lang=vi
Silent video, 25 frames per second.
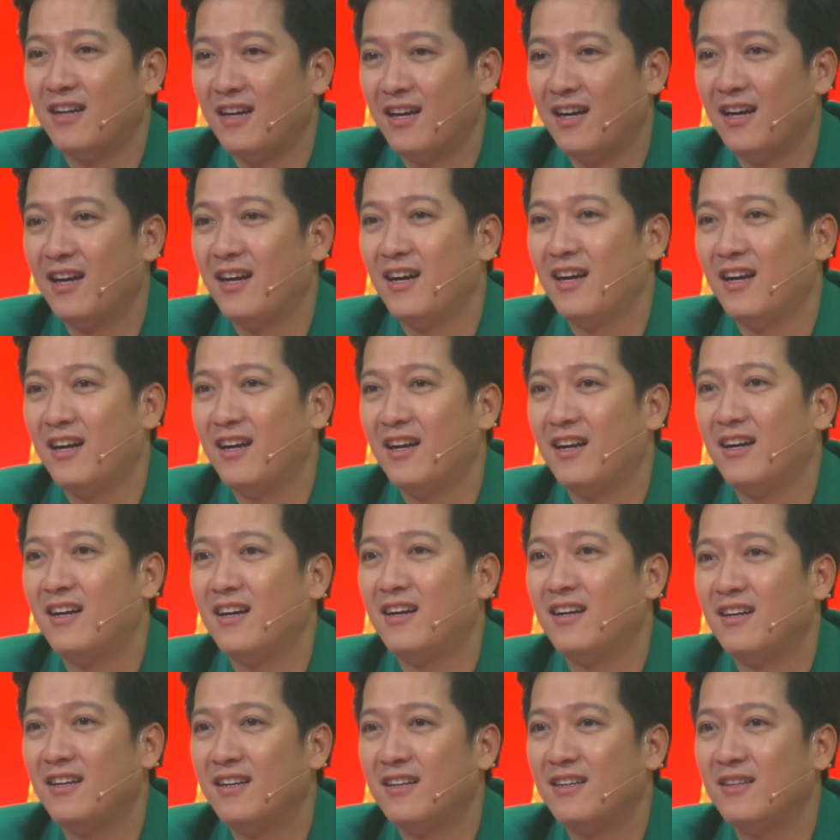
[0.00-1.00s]
À,
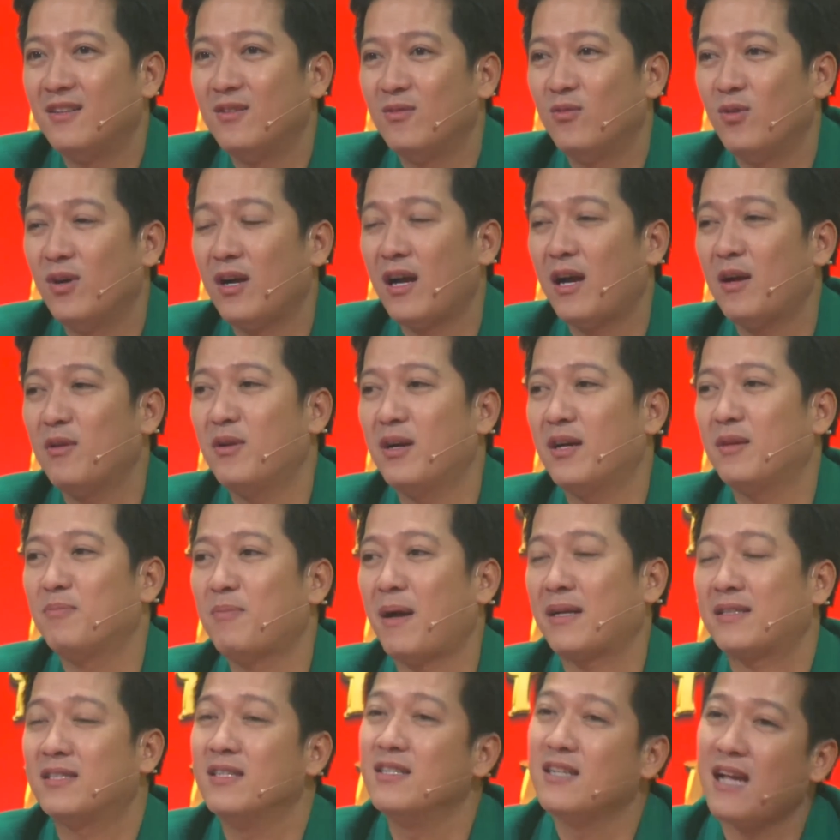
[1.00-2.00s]
quần áo
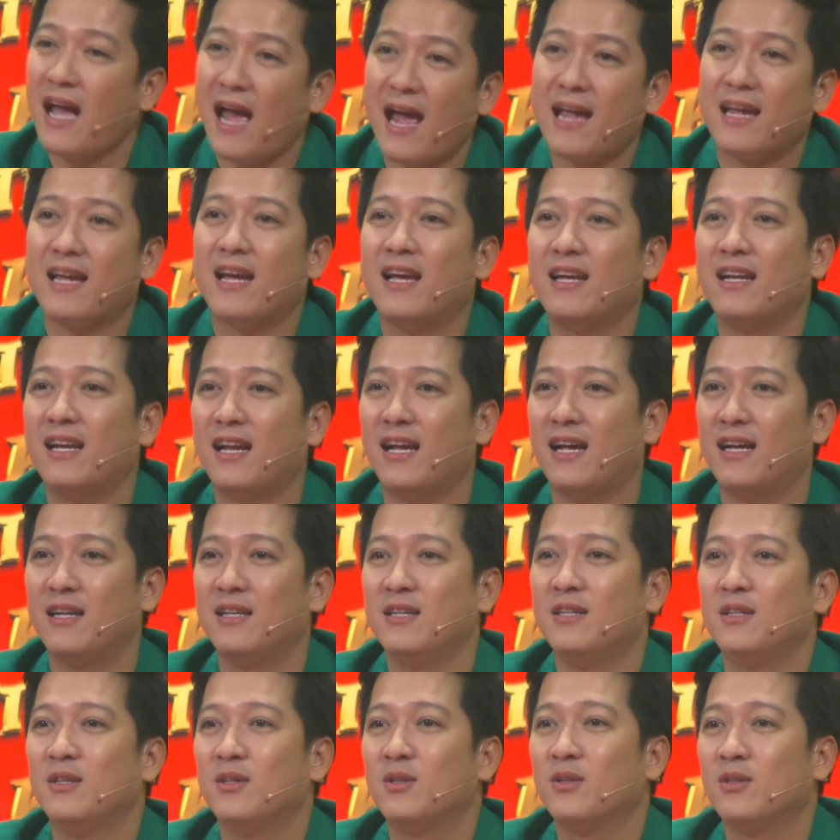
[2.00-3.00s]
mặc thường ngày hay
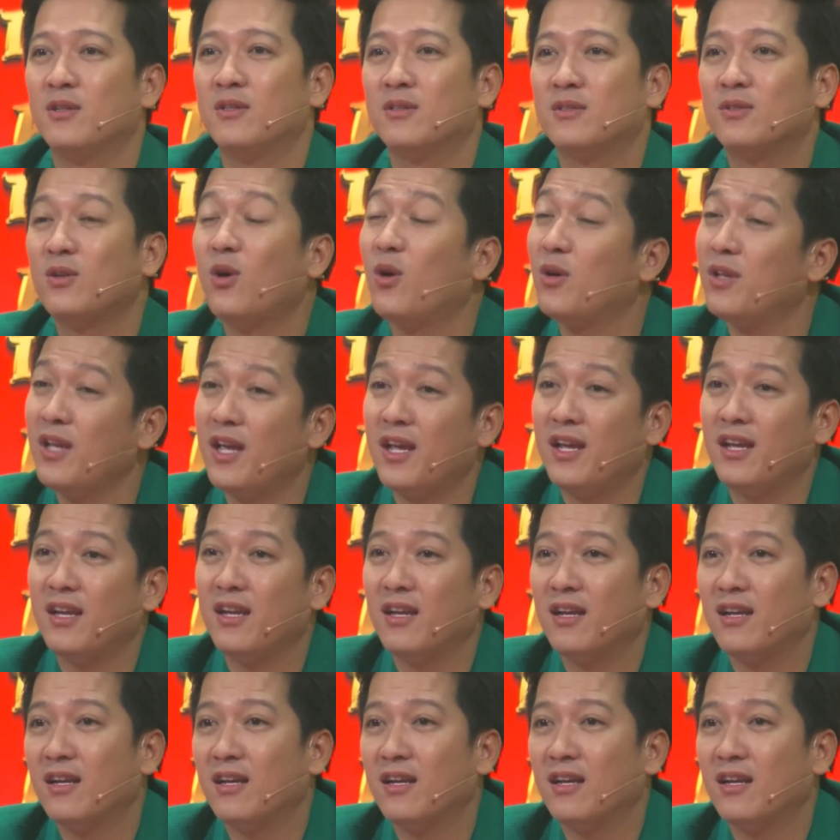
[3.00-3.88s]
là đồ gì?